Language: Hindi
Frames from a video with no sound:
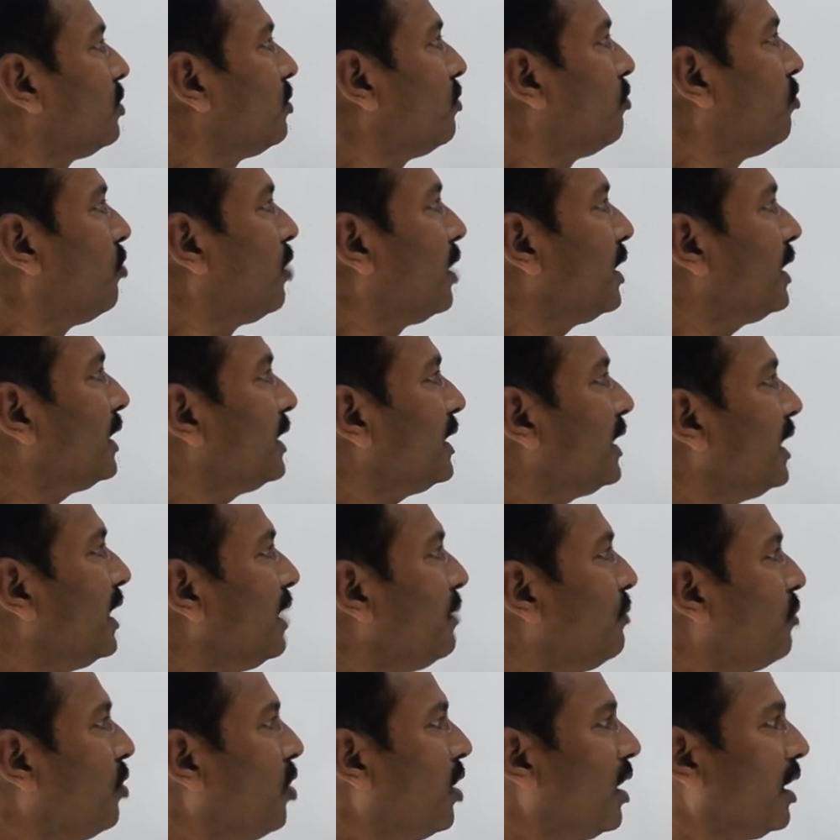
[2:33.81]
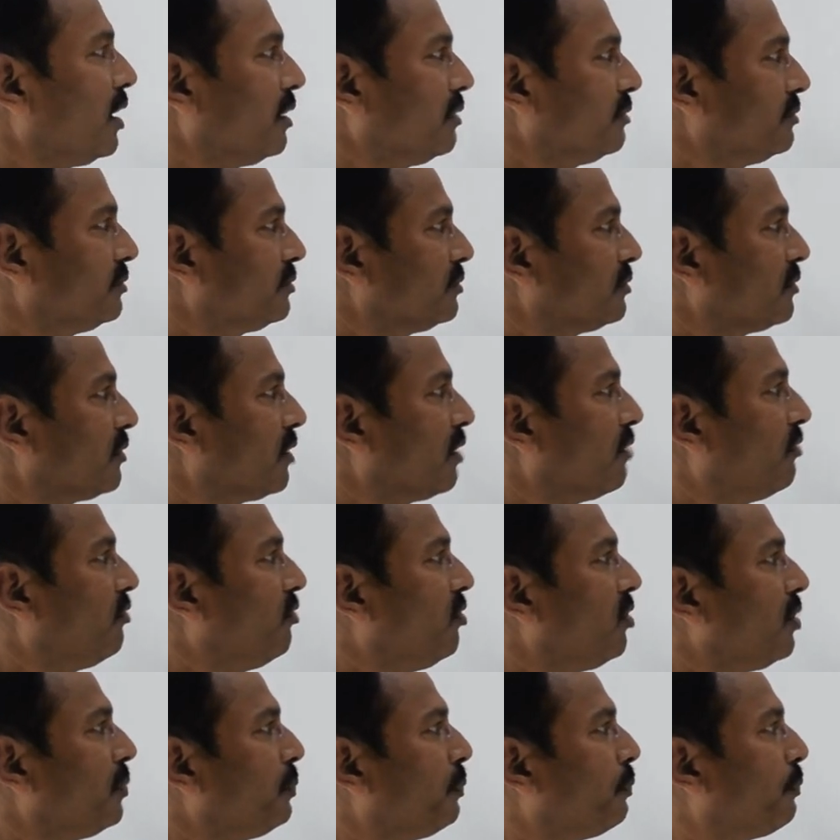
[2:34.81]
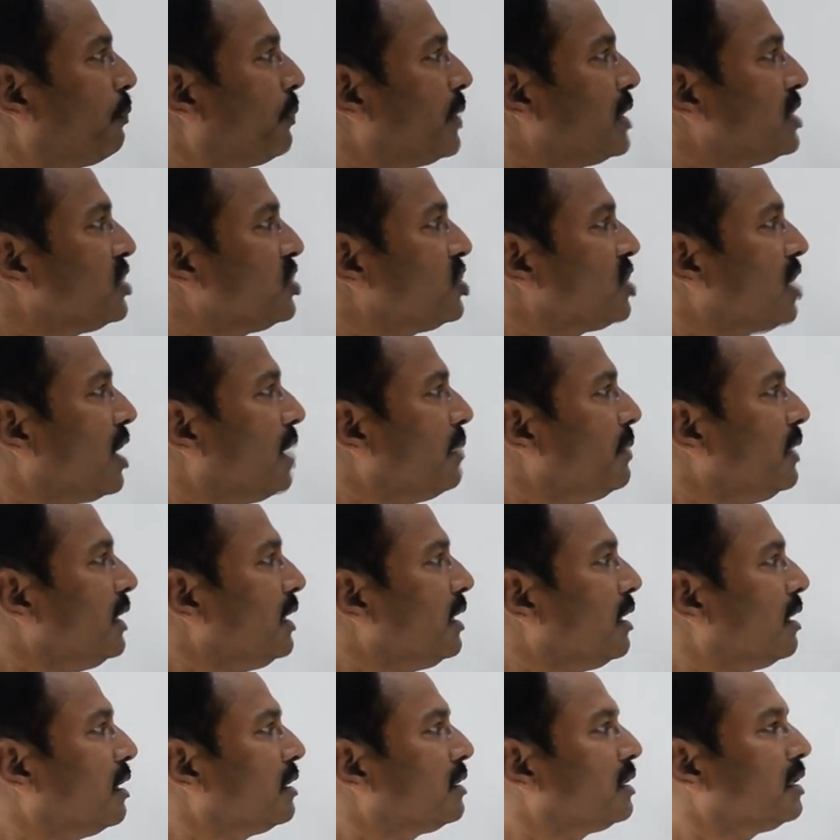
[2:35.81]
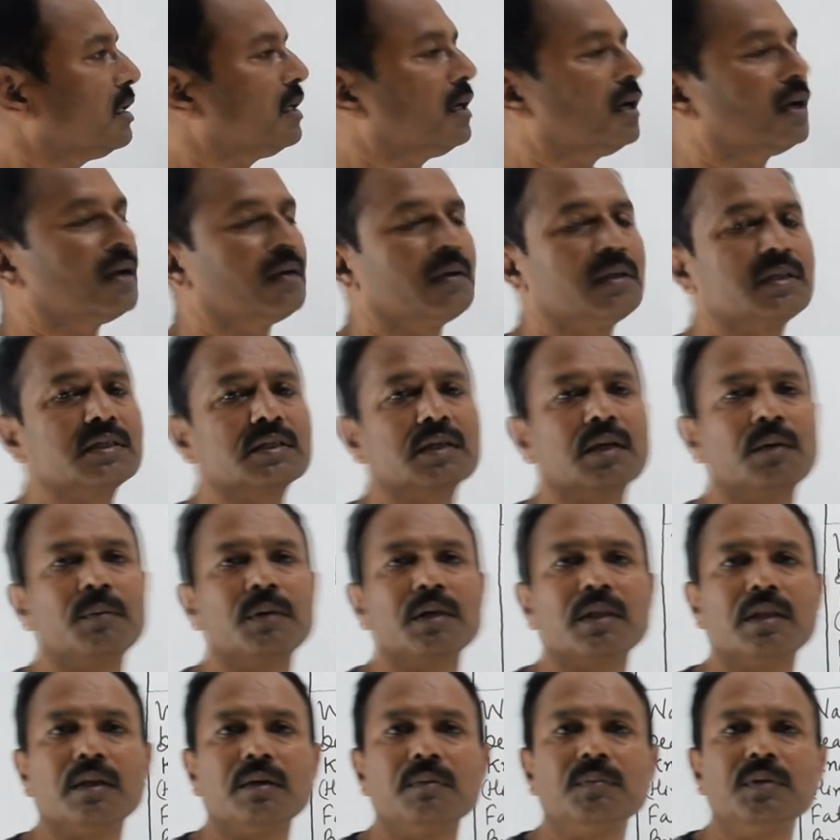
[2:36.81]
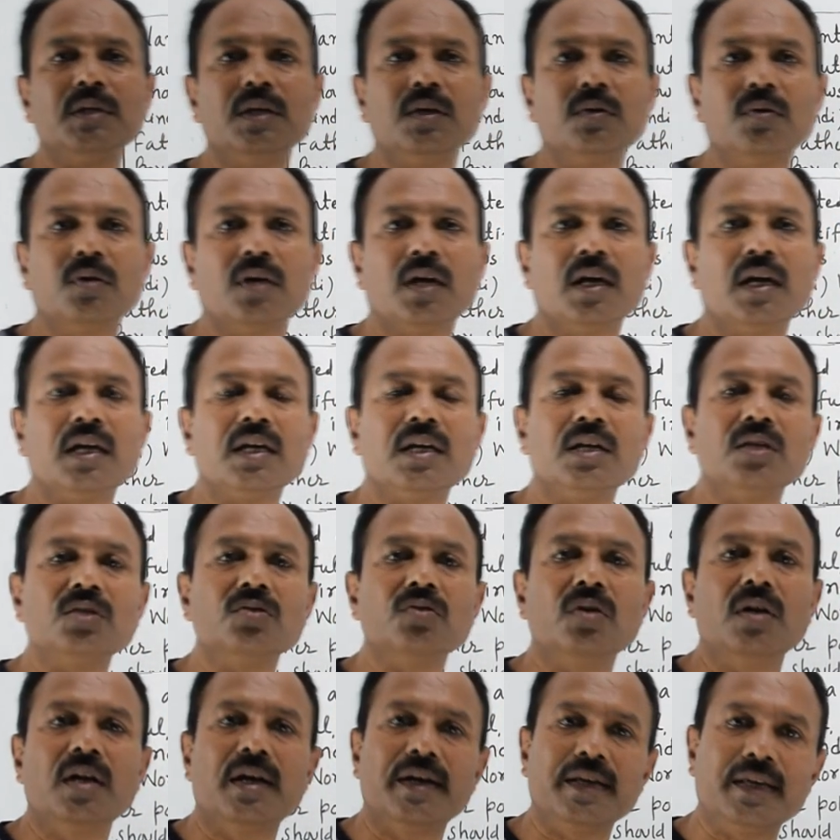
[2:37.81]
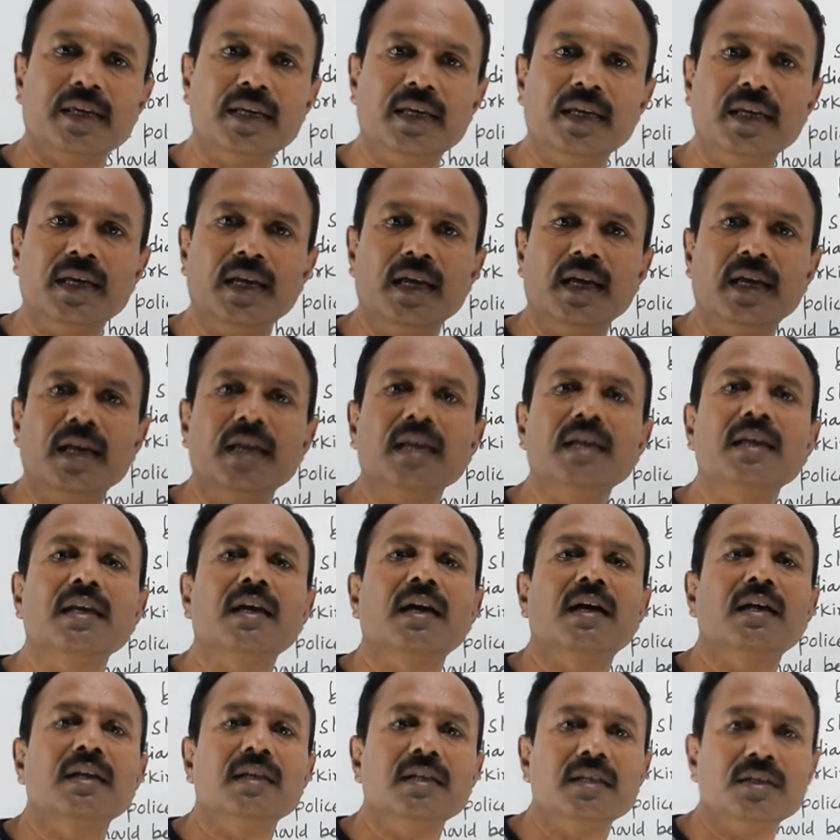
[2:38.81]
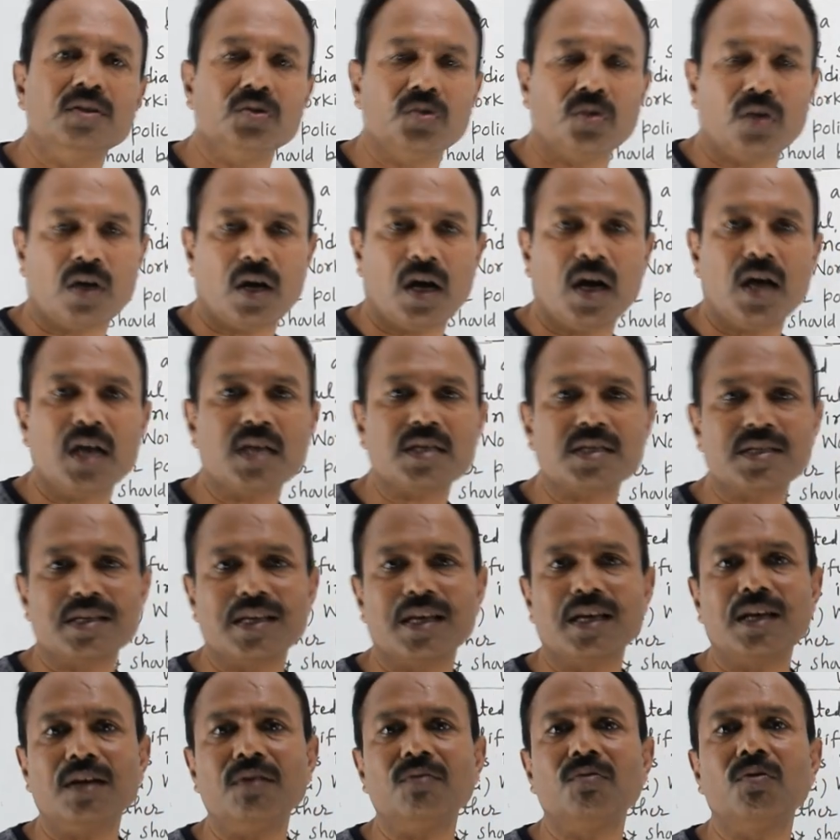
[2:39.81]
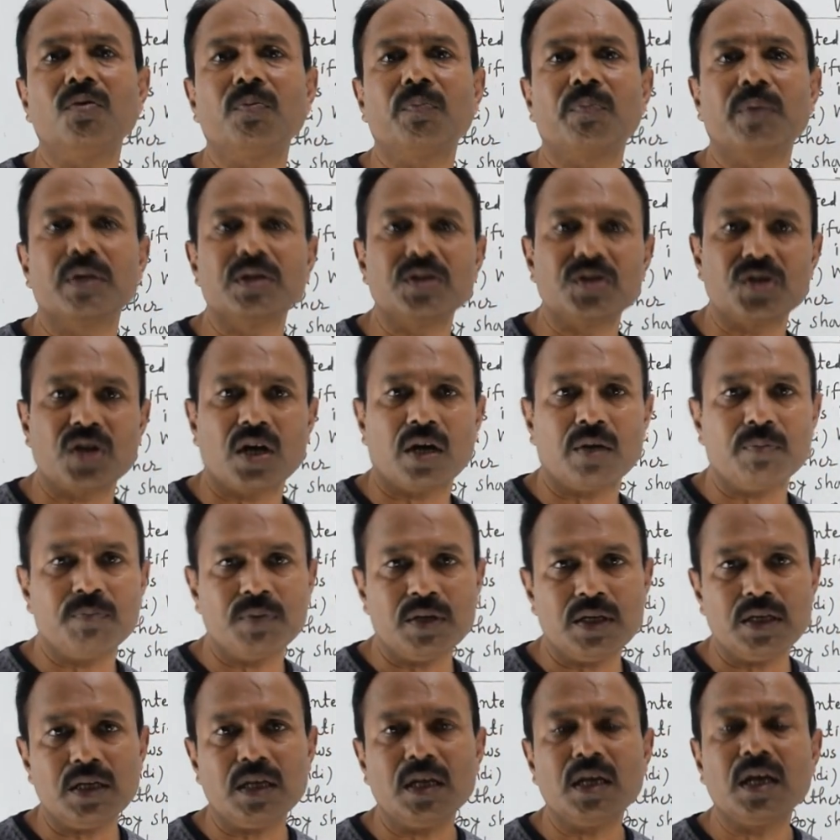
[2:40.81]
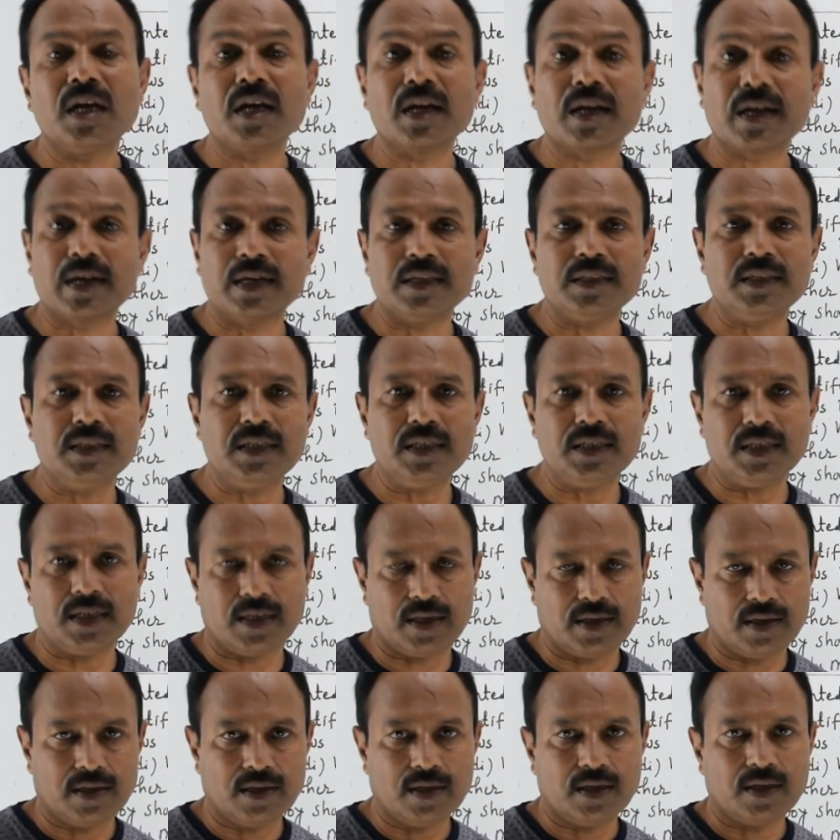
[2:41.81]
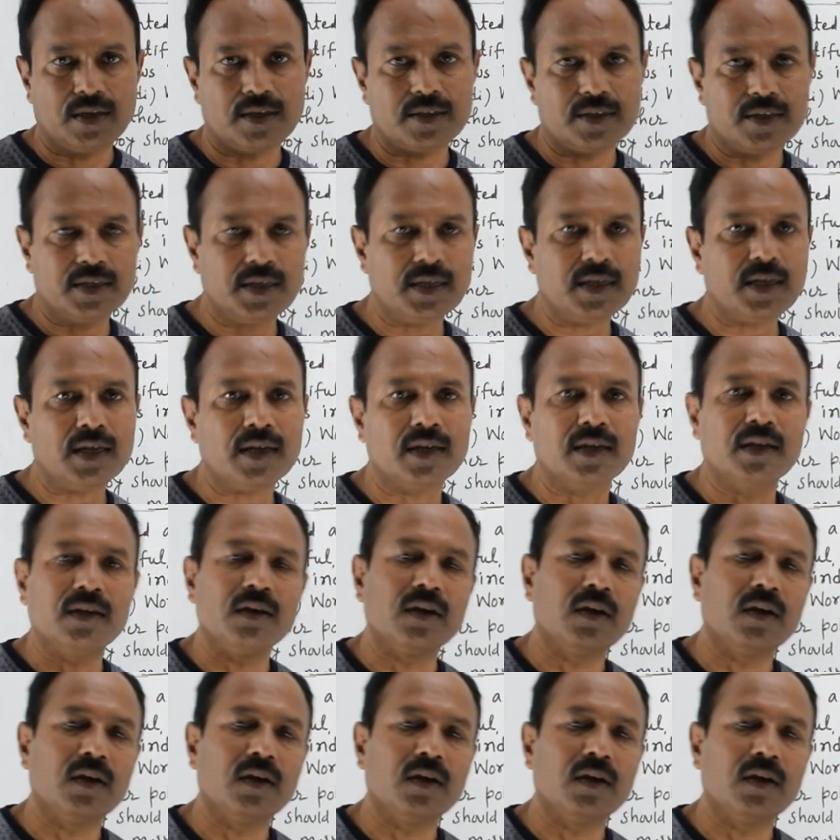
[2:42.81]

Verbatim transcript: वांटेड ए बॉय फॉर पंजाबी खतरी गर्ल इसका मतलब ये हो गया कि जो लड़की है यानी जो कास्ट है वो पंजाबी खतरी है ठीक है